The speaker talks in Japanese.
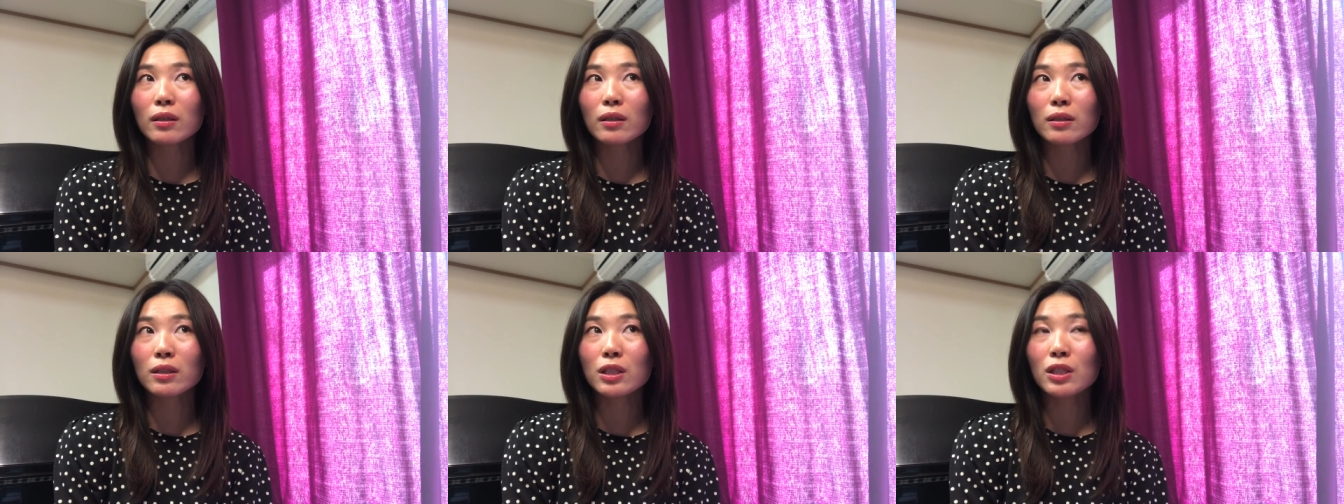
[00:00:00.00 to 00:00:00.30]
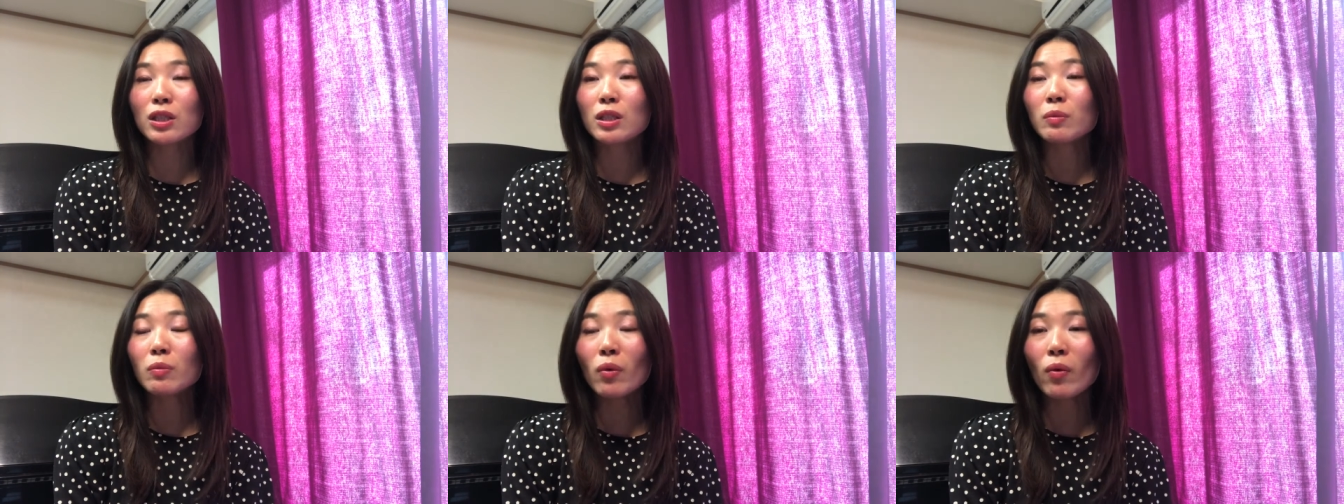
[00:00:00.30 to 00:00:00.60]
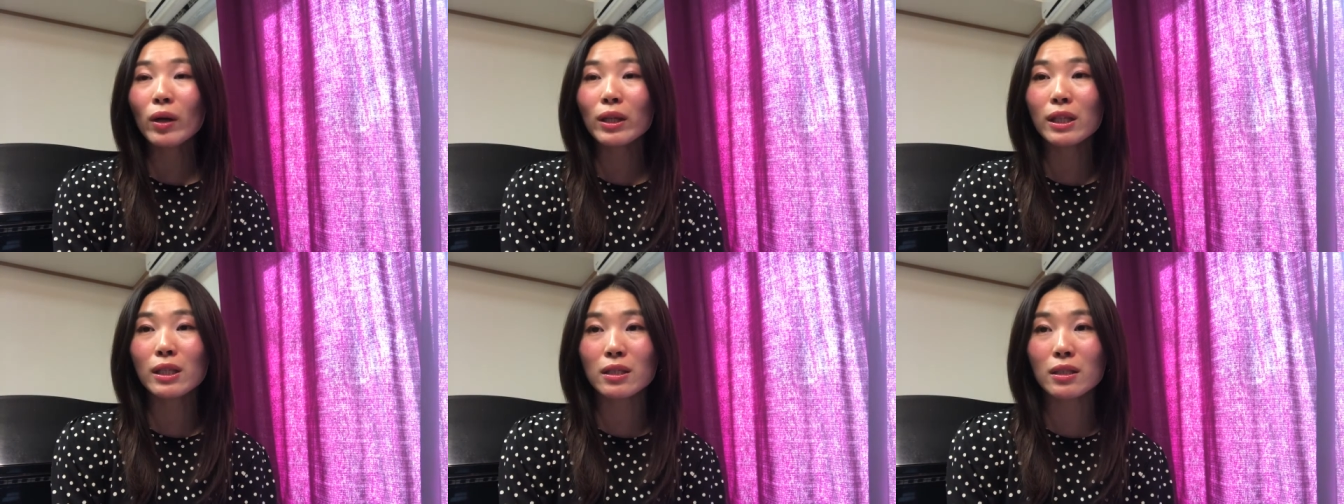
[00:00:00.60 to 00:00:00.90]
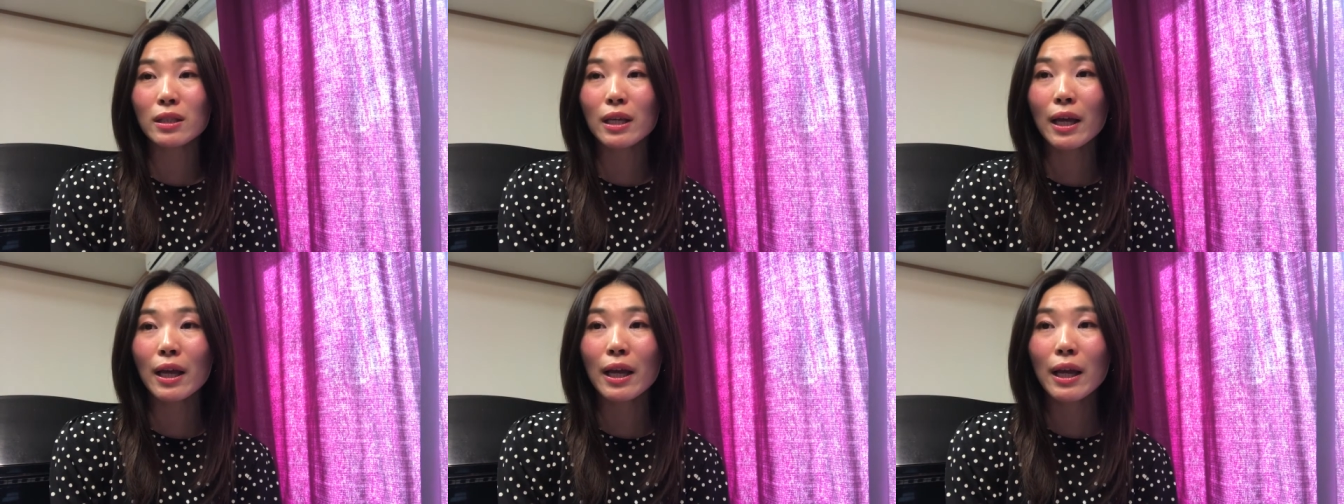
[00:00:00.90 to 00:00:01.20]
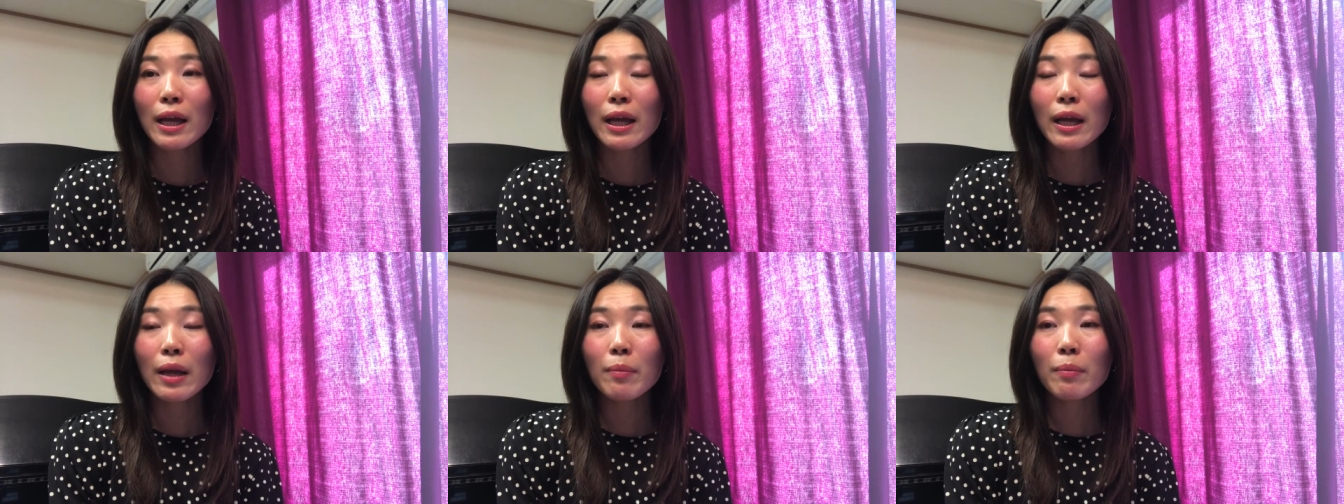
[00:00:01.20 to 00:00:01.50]
質問はですね、
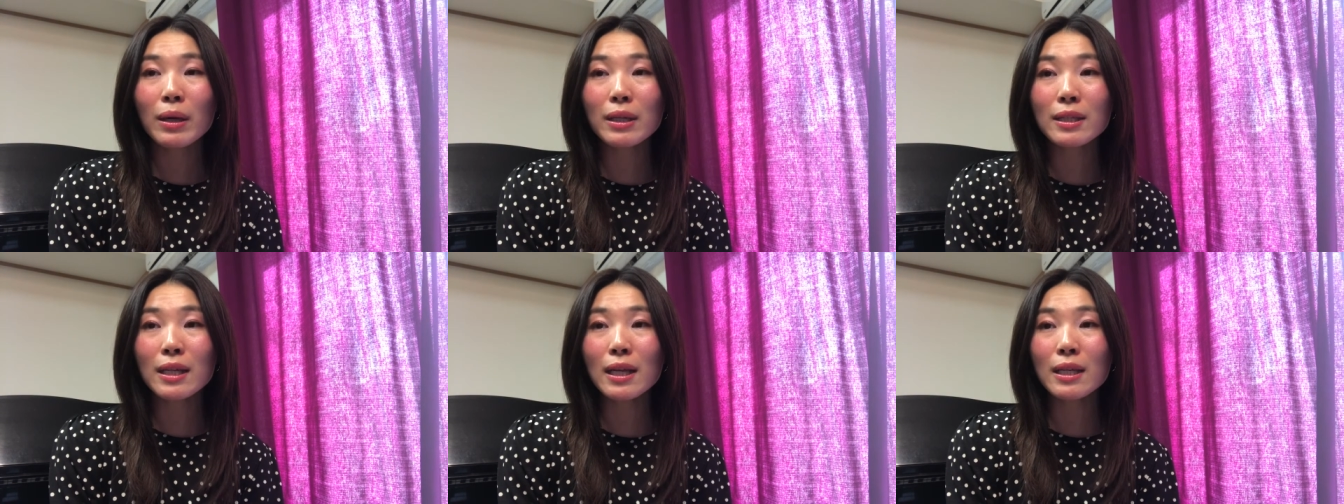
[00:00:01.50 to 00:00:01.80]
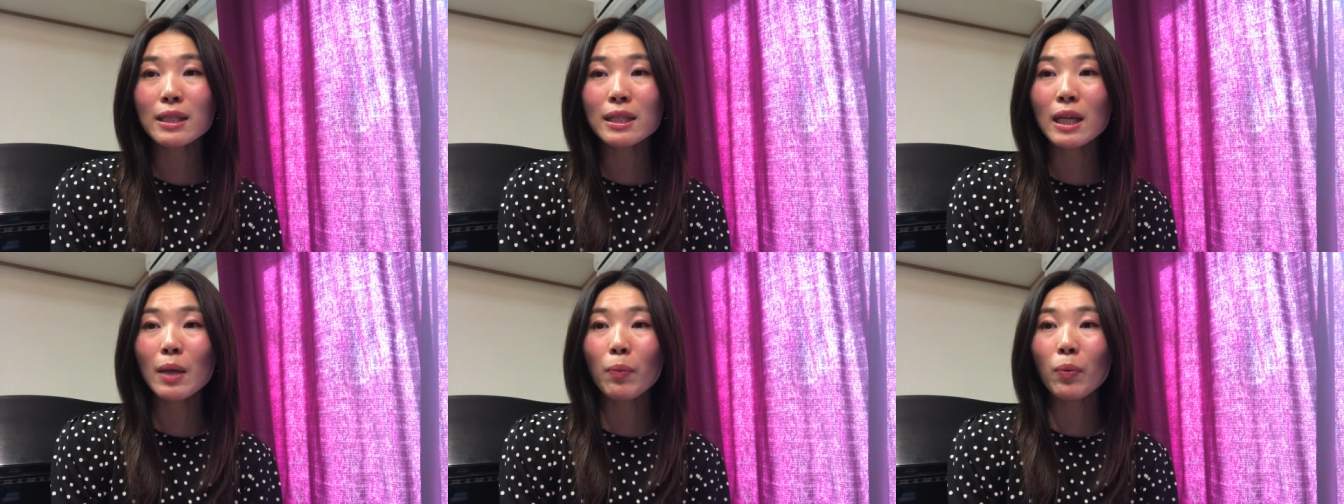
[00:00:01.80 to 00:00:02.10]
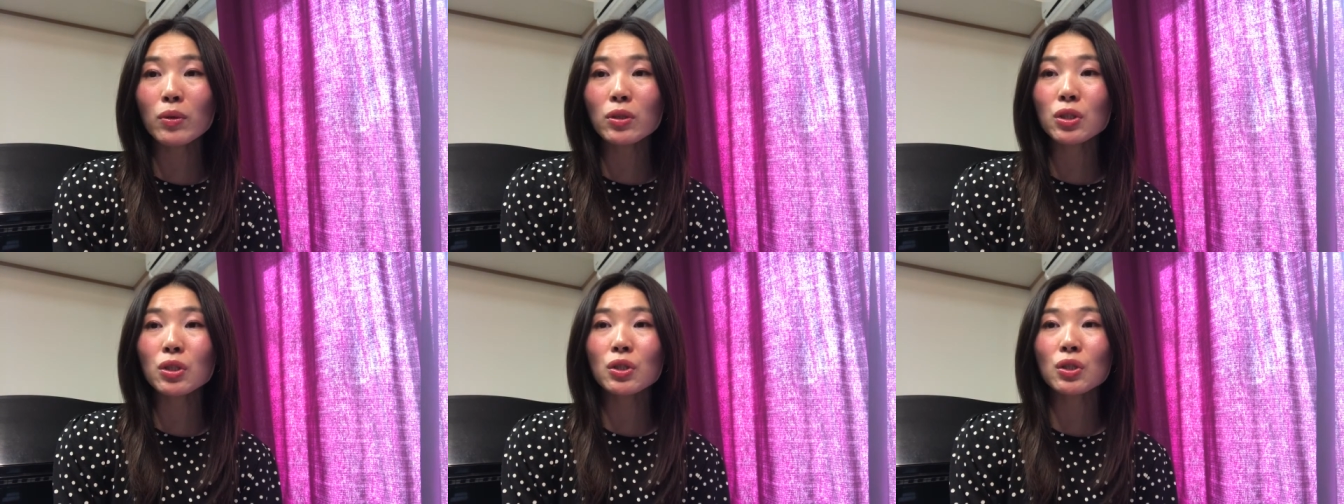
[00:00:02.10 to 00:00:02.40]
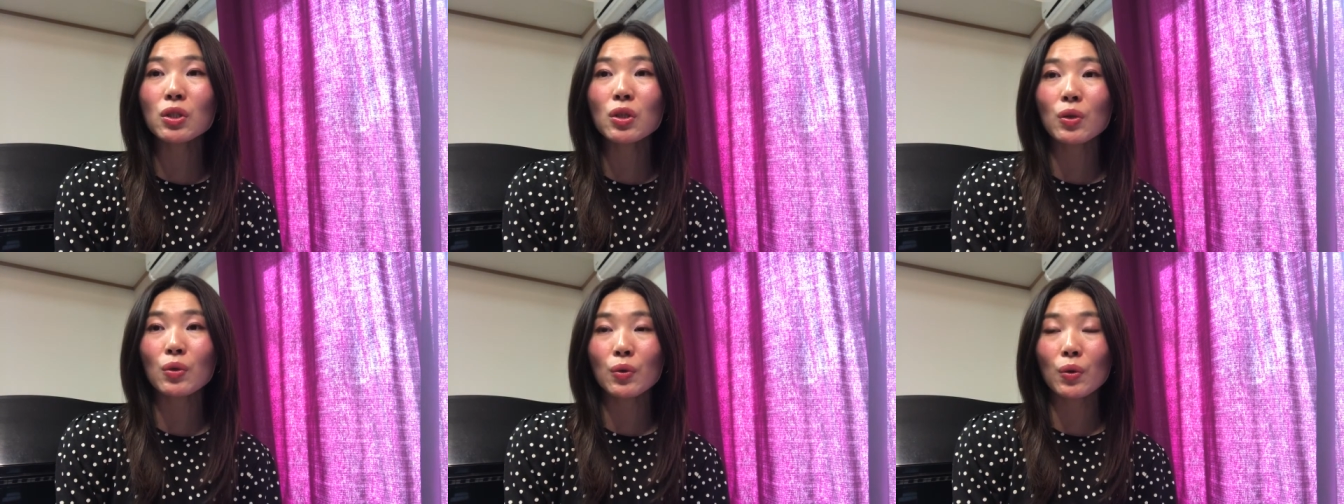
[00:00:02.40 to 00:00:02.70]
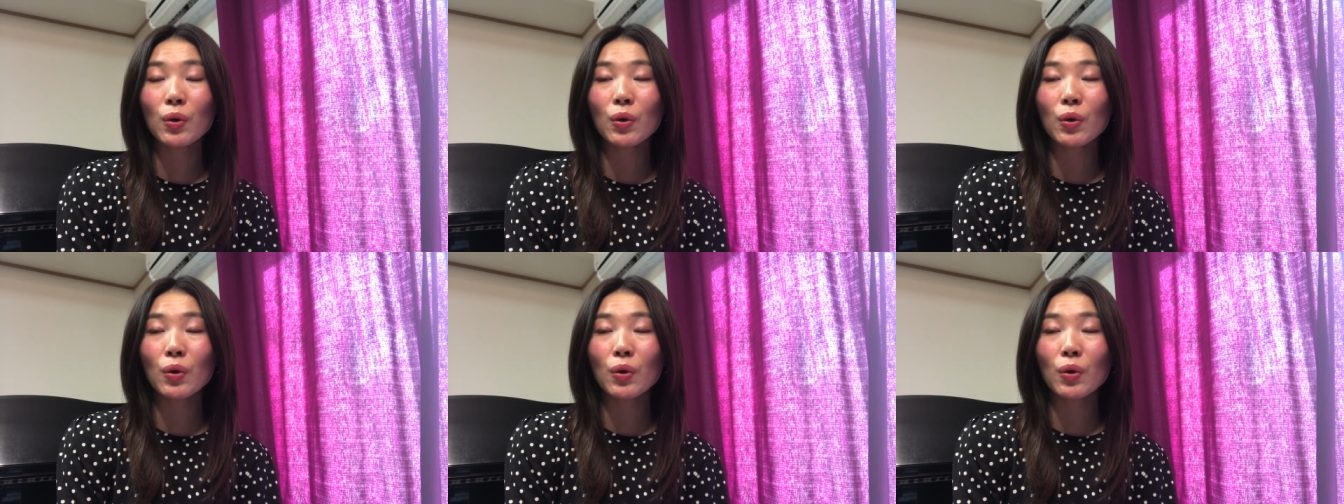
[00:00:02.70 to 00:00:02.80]
まあ、先生ポジション